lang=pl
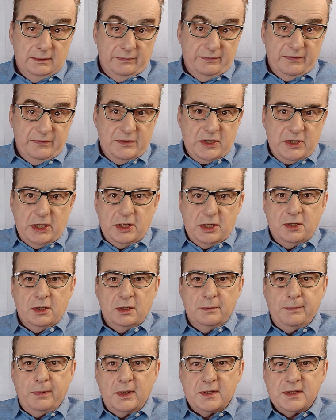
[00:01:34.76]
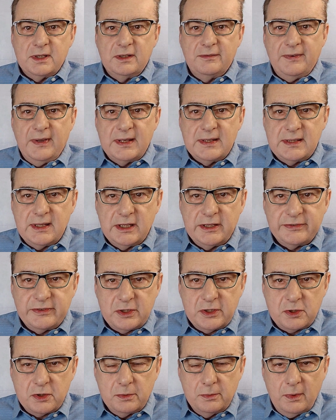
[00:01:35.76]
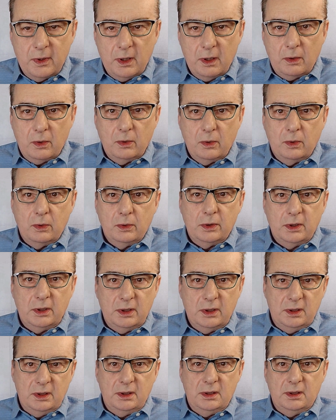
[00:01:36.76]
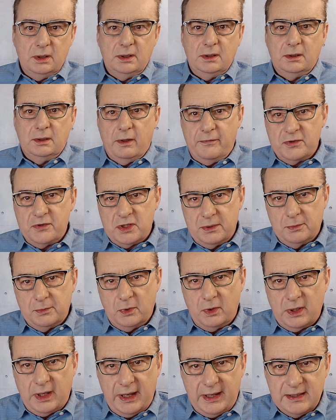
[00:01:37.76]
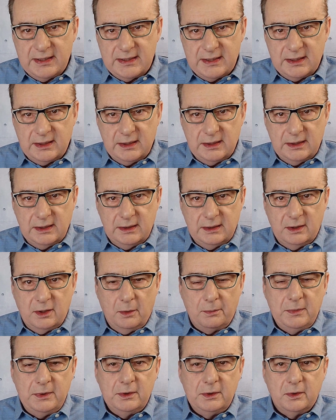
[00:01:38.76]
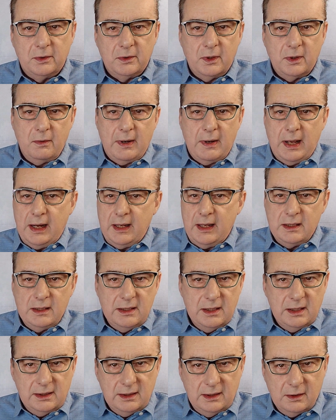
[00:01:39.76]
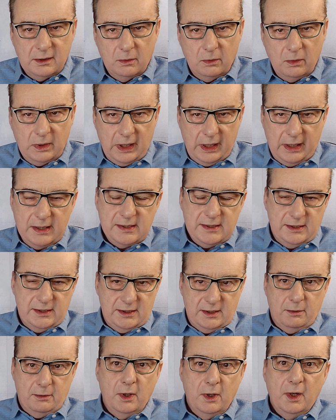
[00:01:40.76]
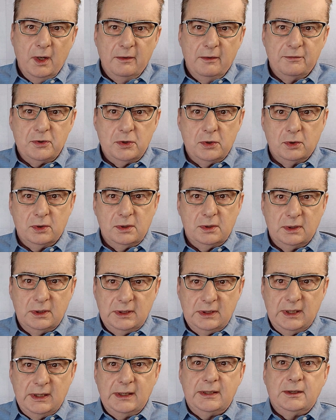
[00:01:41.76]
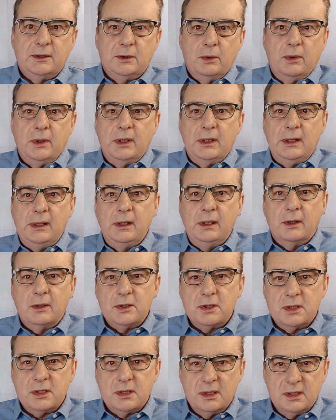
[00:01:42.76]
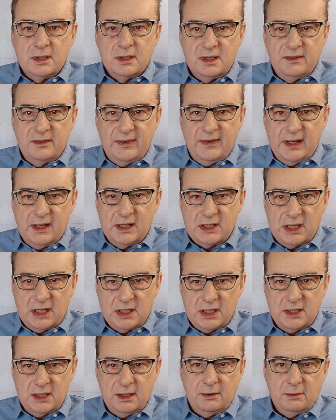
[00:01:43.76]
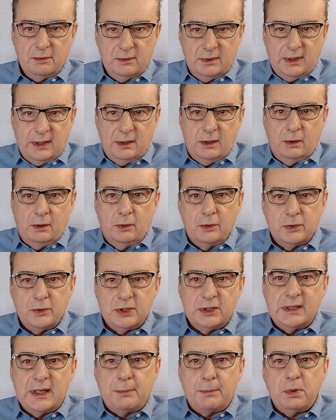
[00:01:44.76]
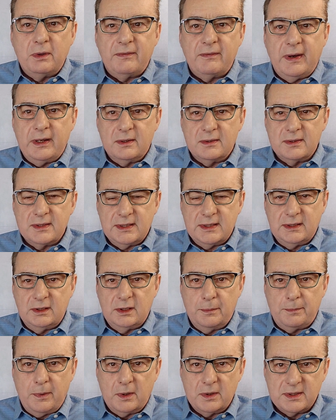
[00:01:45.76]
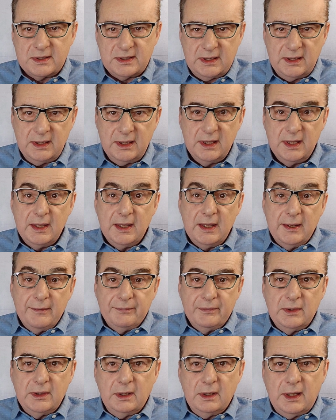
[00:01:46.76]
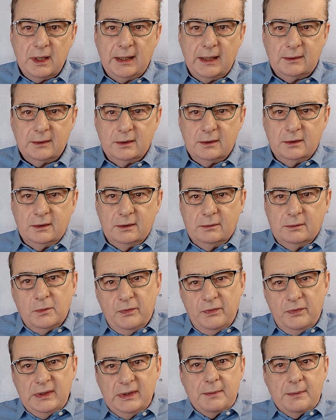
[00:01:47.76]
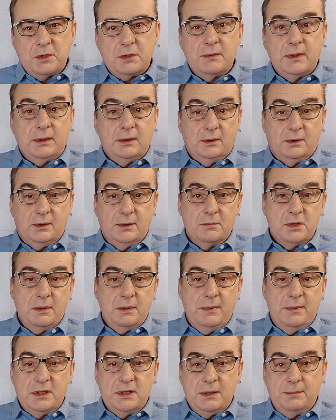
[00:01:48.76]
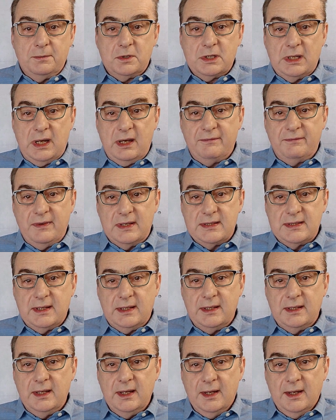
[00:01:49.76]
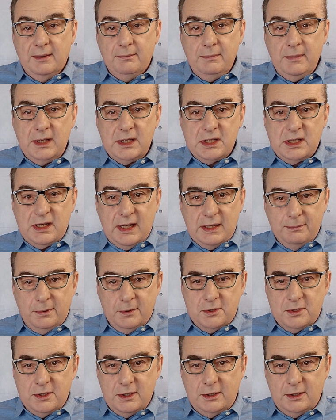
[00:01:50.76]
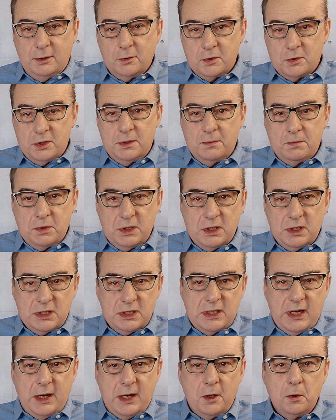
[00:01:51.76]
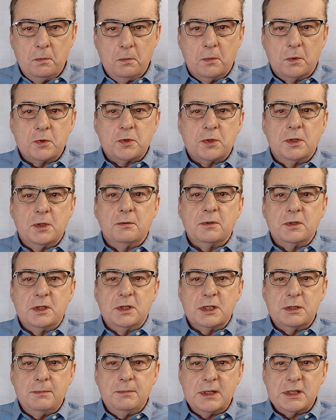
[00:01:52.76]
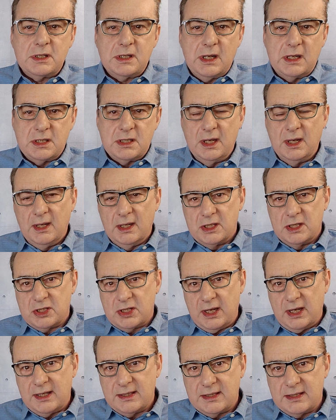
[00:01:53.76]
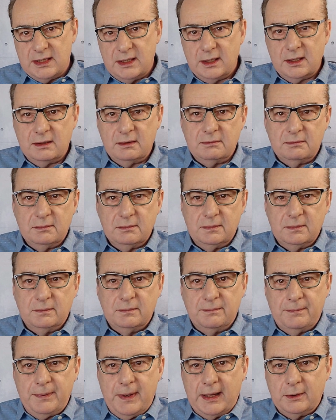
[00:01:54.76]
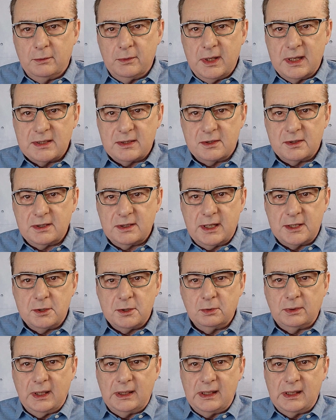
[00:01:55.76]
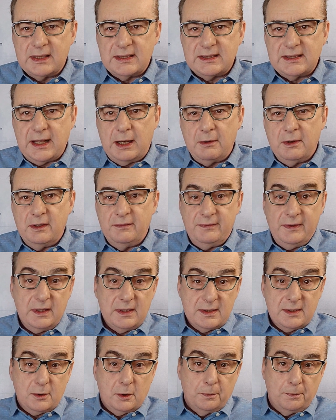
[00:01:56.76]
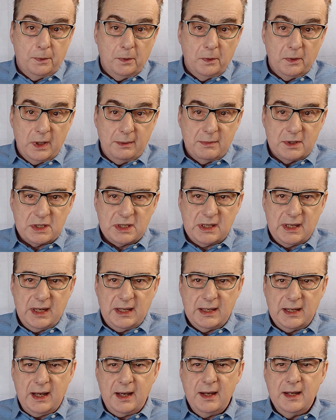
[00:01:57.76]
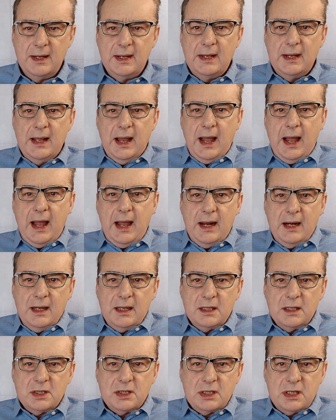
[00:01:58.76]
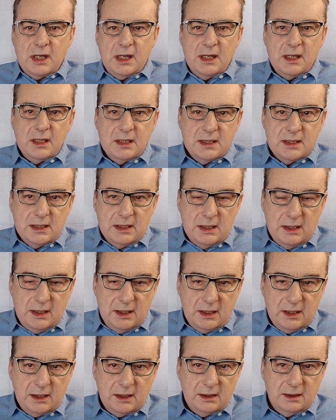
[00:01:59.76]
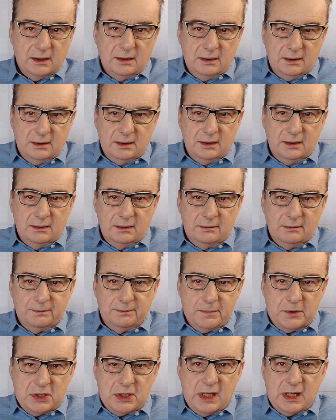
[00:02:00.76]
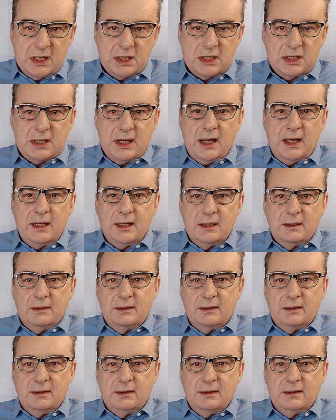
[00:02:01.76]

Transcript: 60% więcej niż w zeszłym roku i owszem, Ukraińcy dominują, ale nie tylko Ukraińcy są wśród tych, których ilość zwiększa się, ludzi napływających do Polski. No a to mówi na przykład o tym, że będzie potrzeba więcej mieszkań, bo ci, którzy przyjeżdżają, muszą gdzieś mieszkać. Część z nich planuje zostać tutaj na stałe, więc kupuje mieszkania, ale część z nich przyjeżdża